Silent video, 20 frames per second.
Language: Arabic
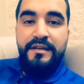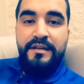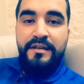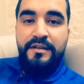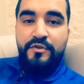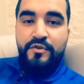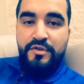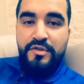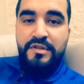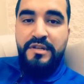آه،
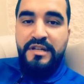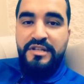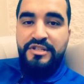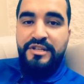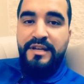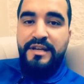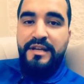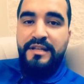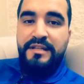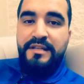تحصل على
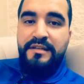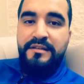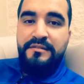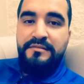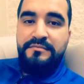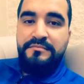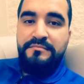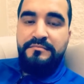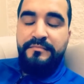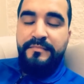شهاده
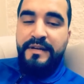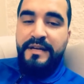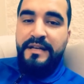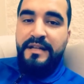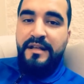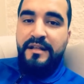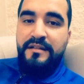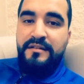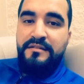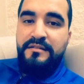
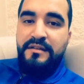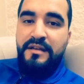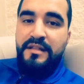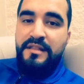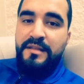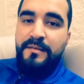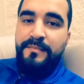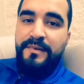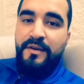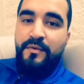بعدها
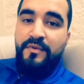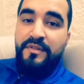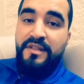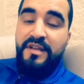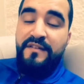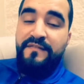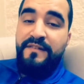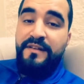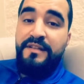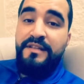تقدم
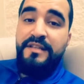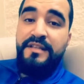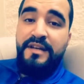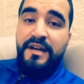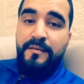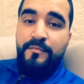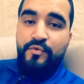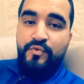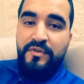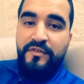للوظائف الكتيره
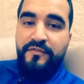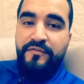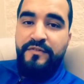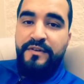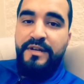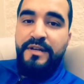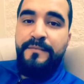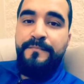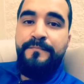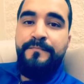
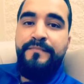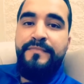المتوفره